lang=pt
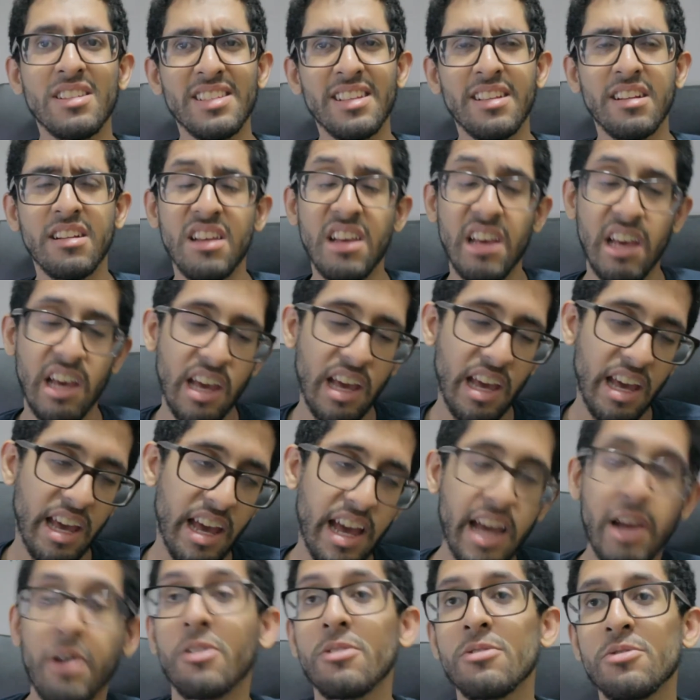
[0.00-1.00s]

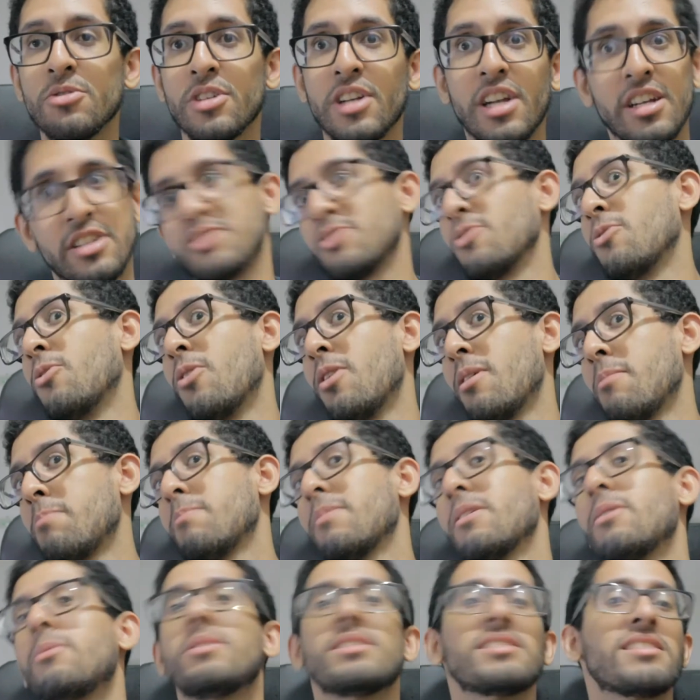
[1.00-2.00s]
É. Aí quando surge essa,
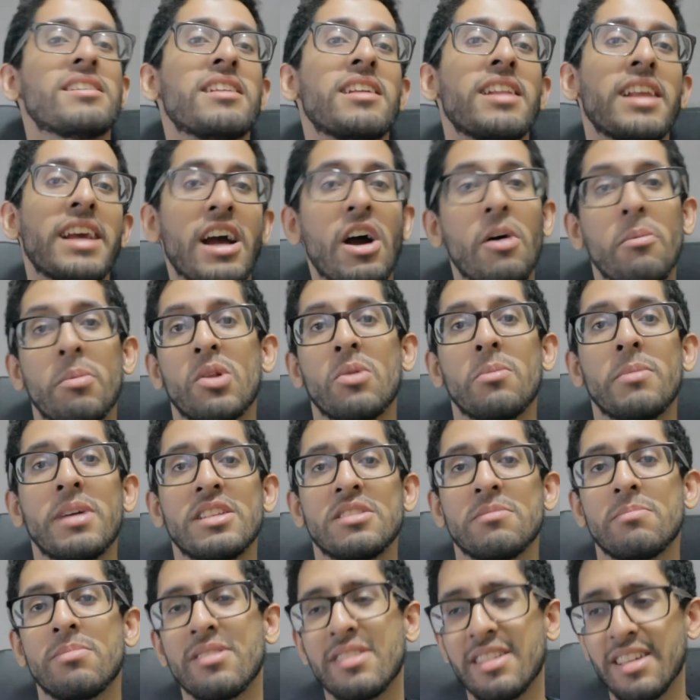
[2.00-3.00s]
opa, uma cena legal pelo
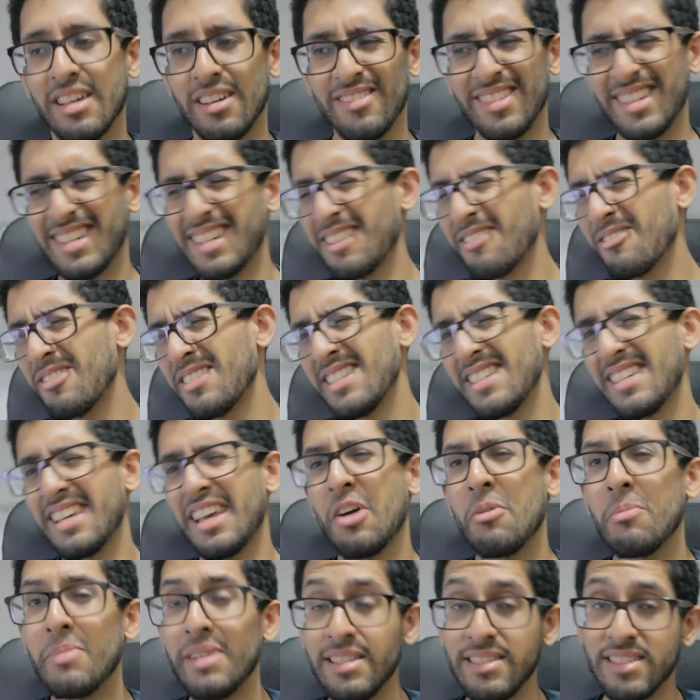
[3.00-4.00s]
menos, porque a única coisa que
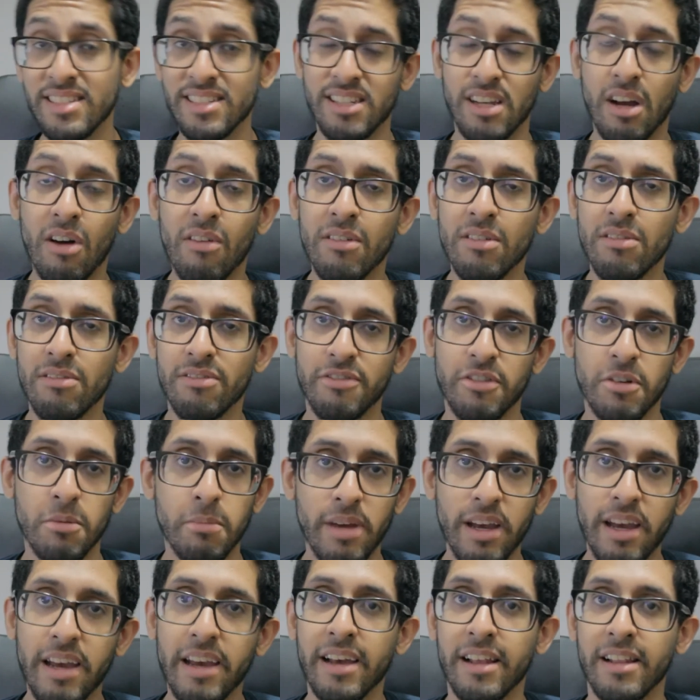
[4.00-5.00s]
realmente salva no
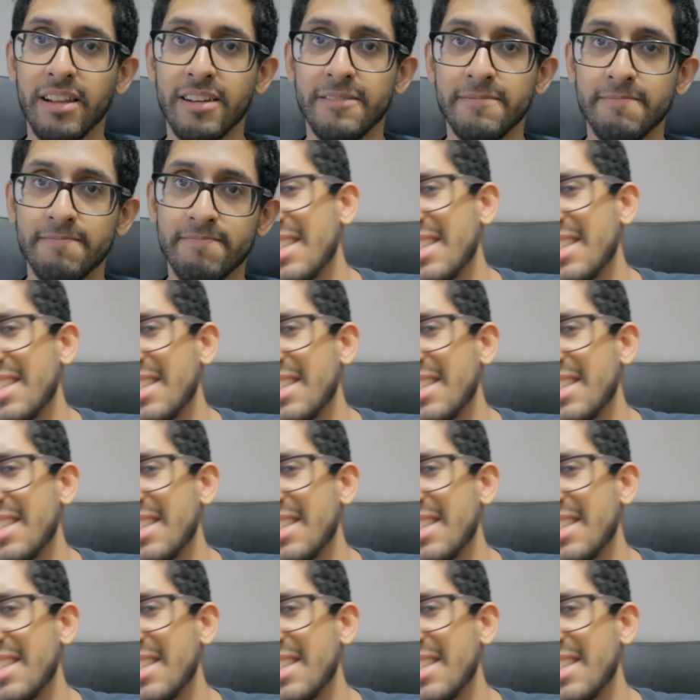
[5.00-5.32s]
filme é ela.